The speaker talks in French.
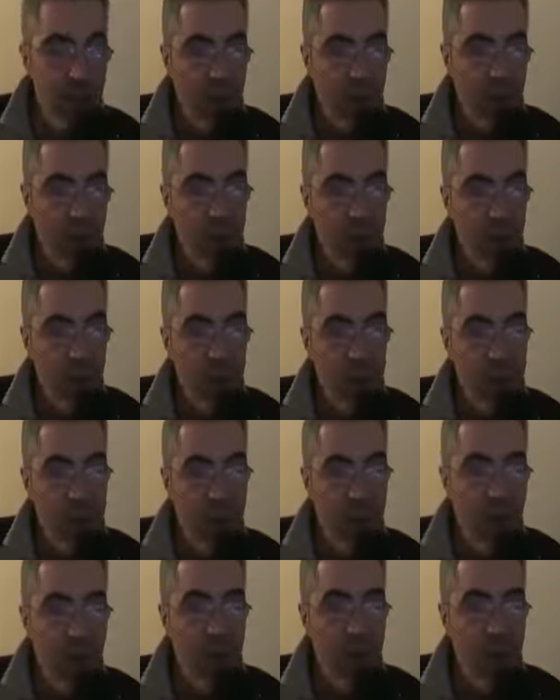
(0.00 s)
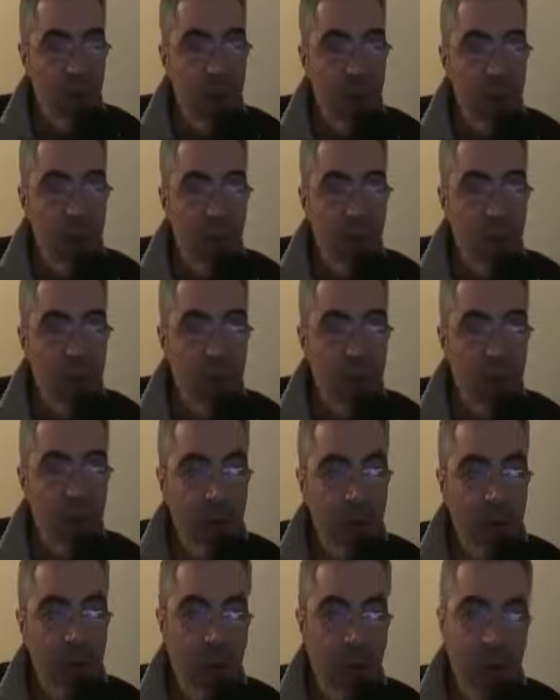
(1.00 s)
Facebook, c'est-à-dire
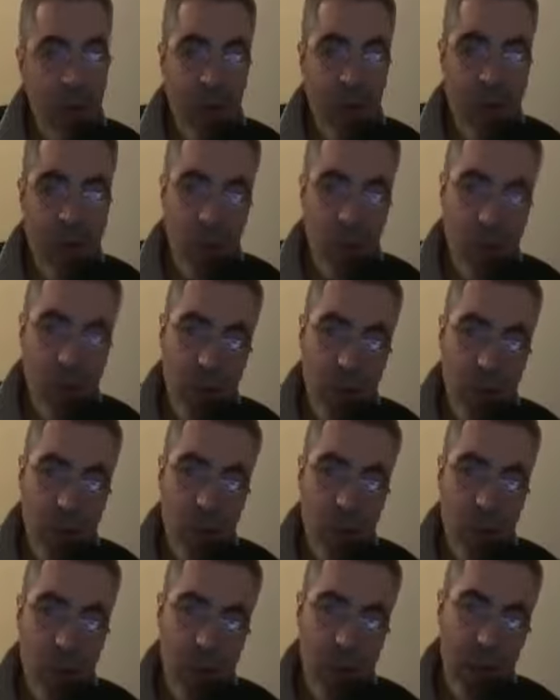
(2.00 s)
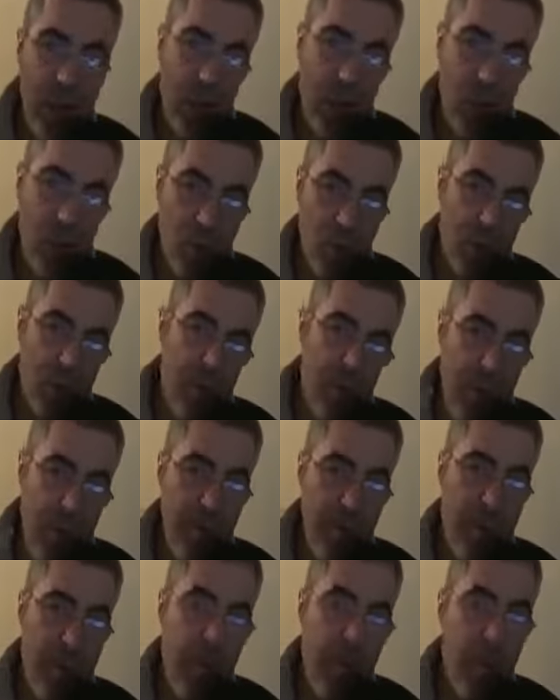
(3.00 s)
qui au Facebook, euh, c'est quelque chose de
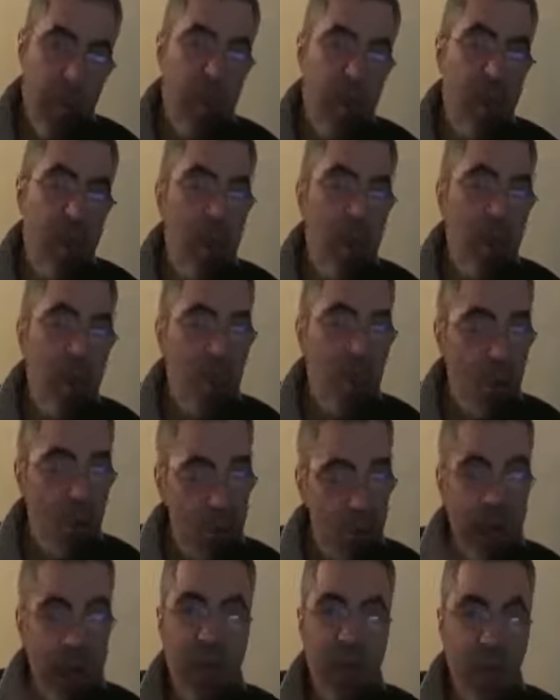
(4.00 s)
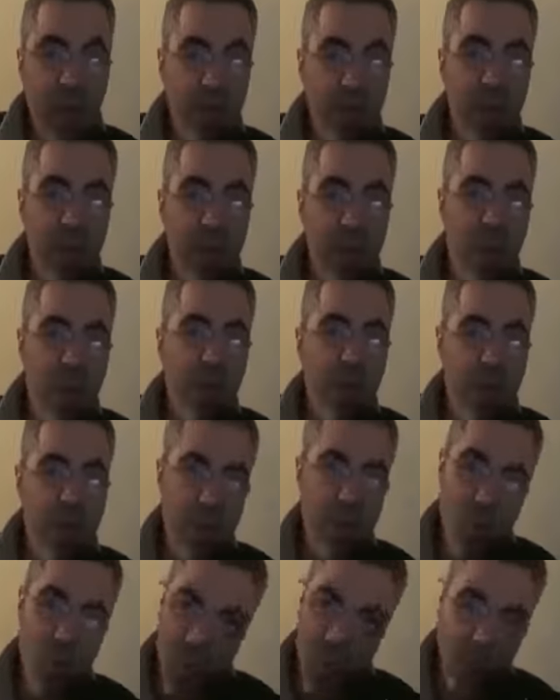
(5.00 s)
pas bien. Roma qui utilise
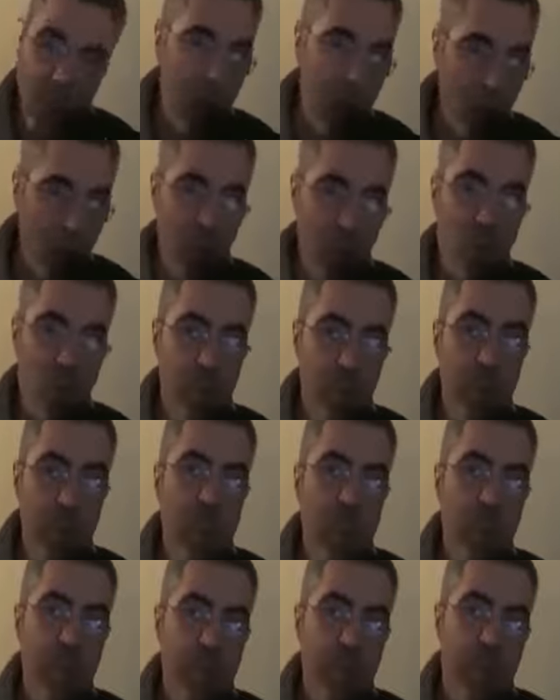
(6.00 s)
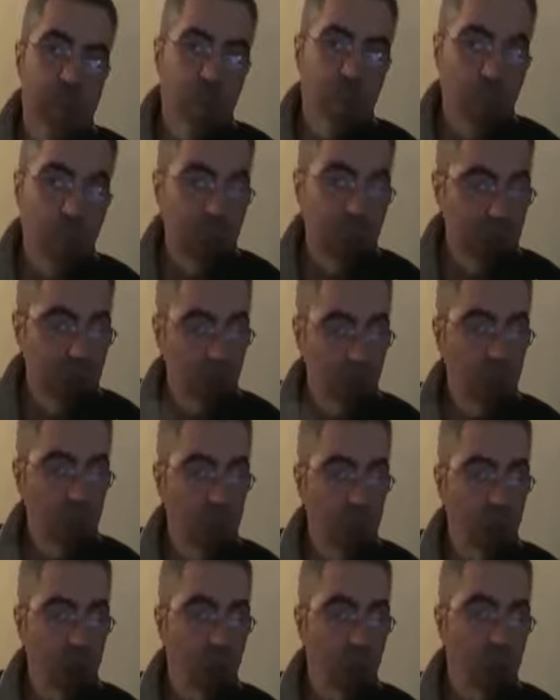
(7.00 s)
Facebook, c'est quelque chose de bien. Ou là qui
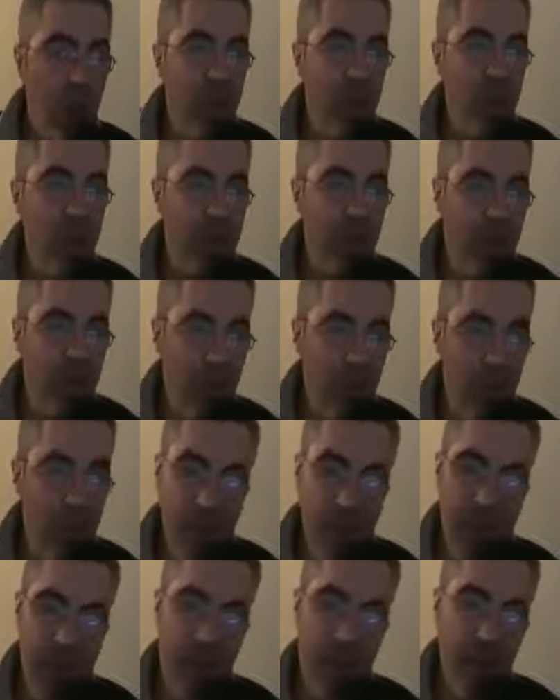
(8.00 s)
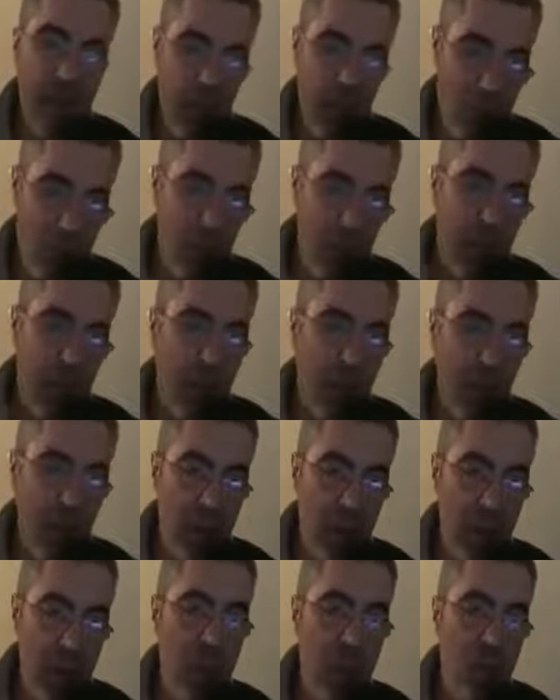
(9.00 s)
connaît des sites internet et tout, c'est
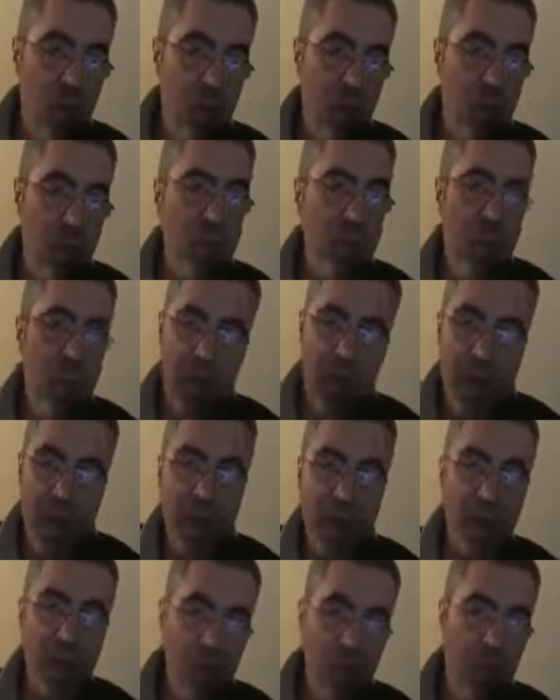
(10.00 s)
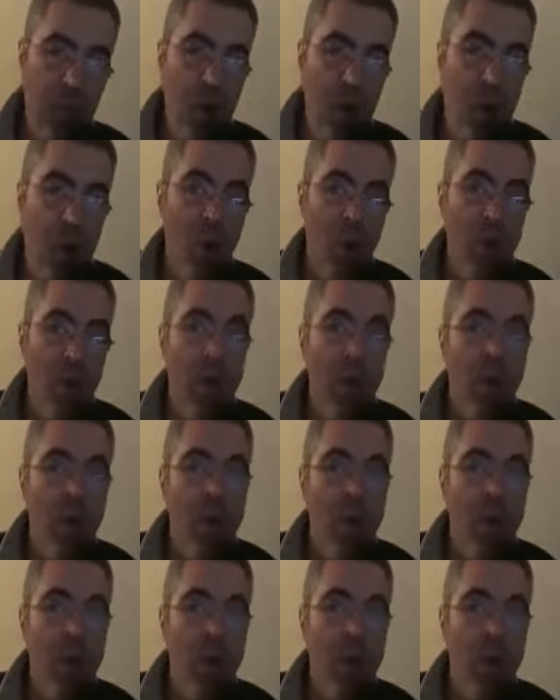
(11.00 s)
quelque chose de bien. Mais les autres, non.